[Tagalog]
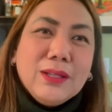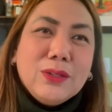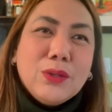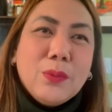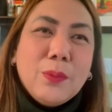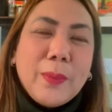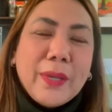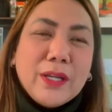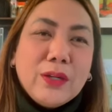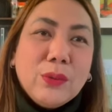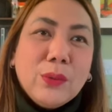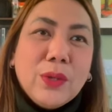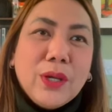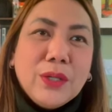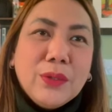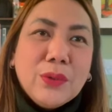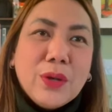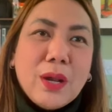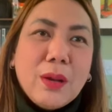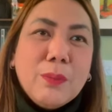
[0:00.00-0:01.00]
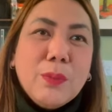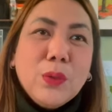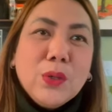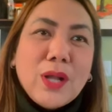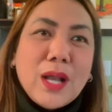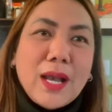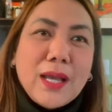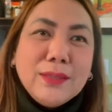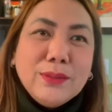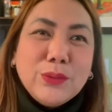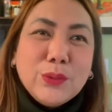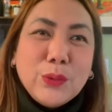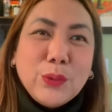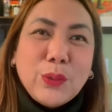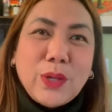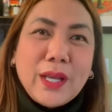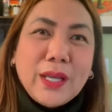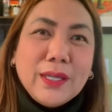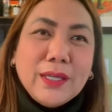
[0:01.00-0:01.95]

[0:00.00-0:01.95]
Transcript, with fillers: Kung meron kayong abogado,